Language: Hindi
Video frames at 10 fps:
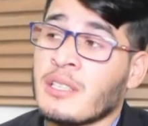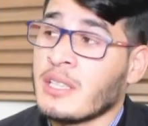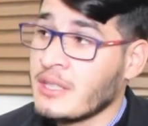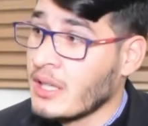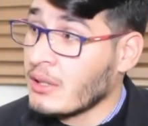
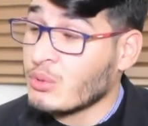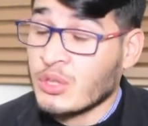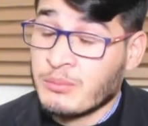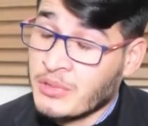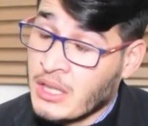नतिया वो
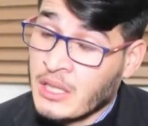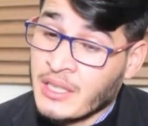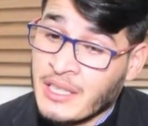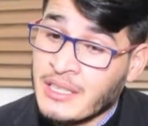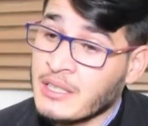अपना
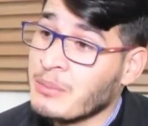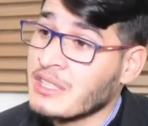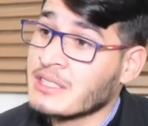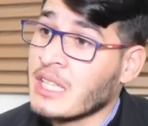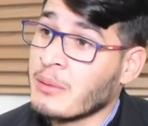गिलगित
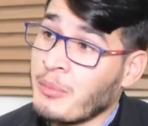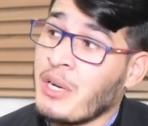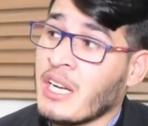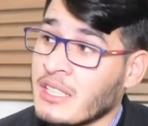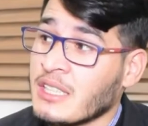बल्तिस्तान में
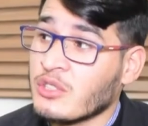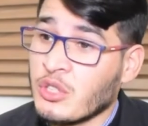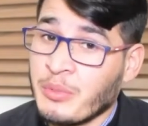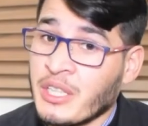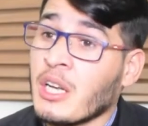बाकायदा
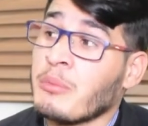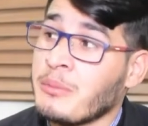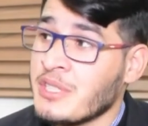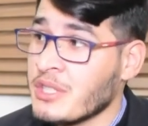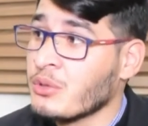तौर पे कहा
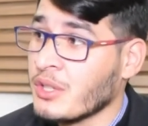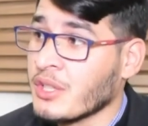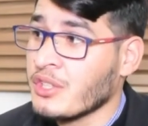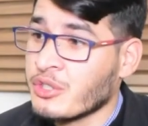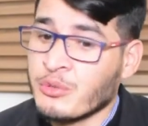बीबीसी को
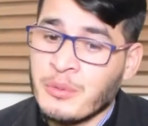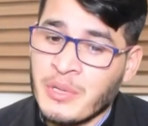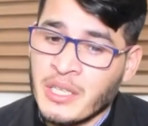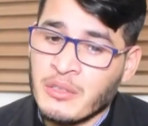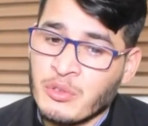एक इंटरव्यू
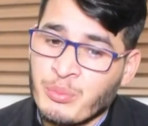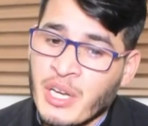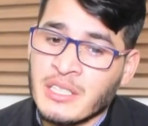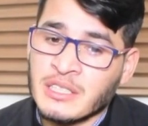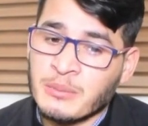में कि वो
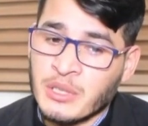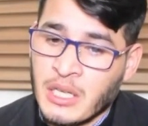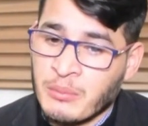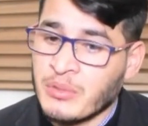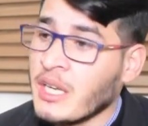मियाँ साहब का
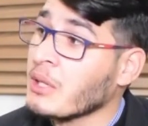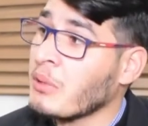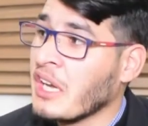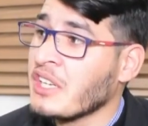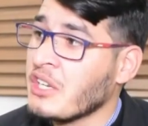अपना एक
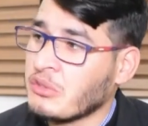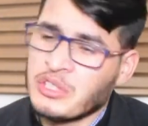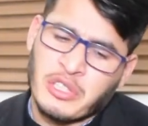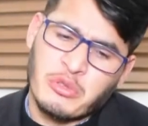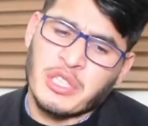बयानिया हो
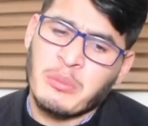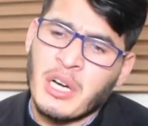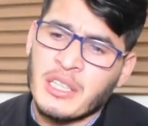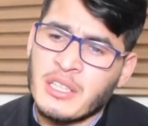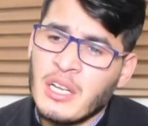सकता है उसके
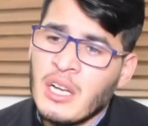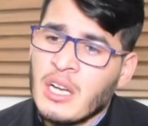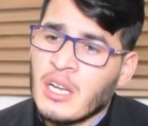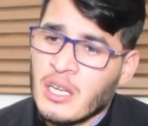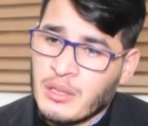बाद
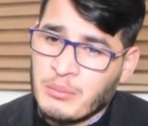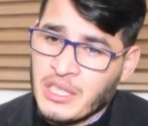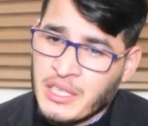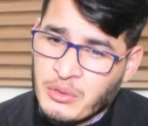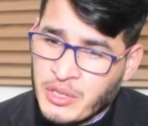
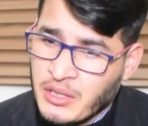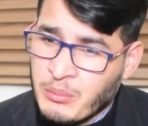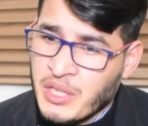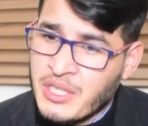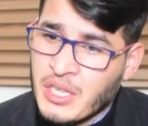बल्कि उन्होंने
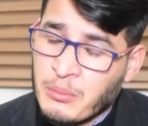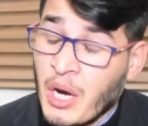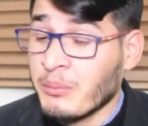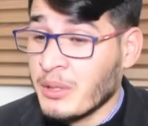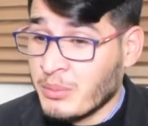मीडिया
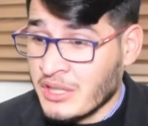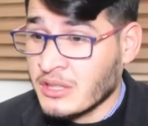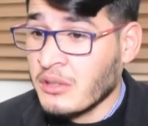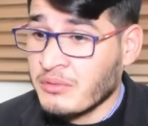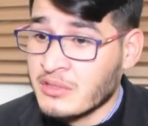अपनी प्रेस
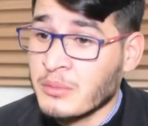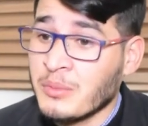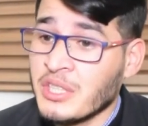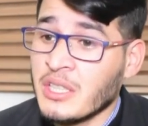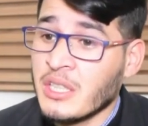कॉन्फ्रेंस में
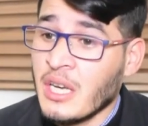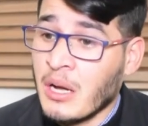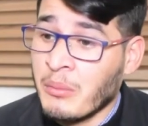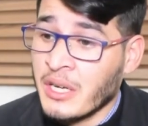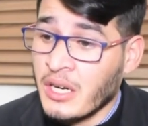भी की कि
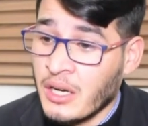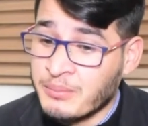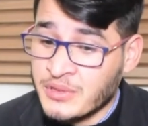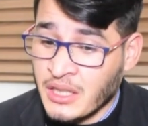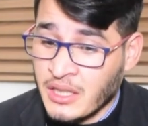हमारा
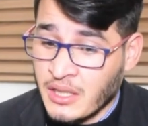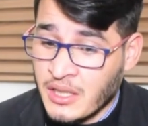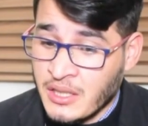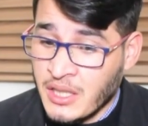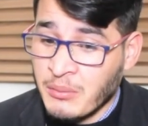अब तक
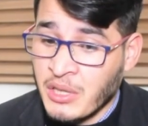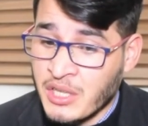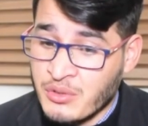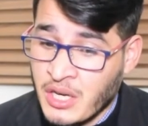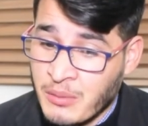ये
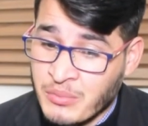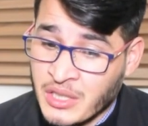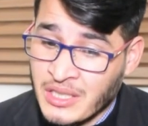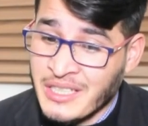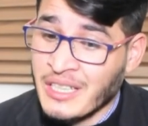बात जो है
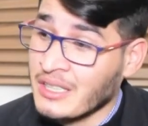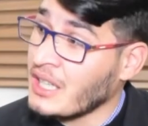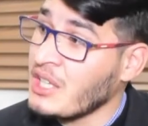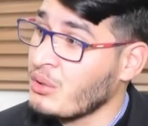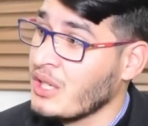क्लियर
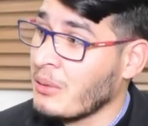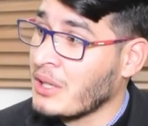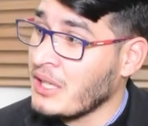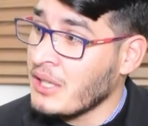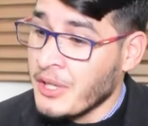नहीं हुई
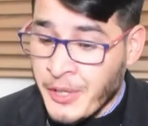हमारी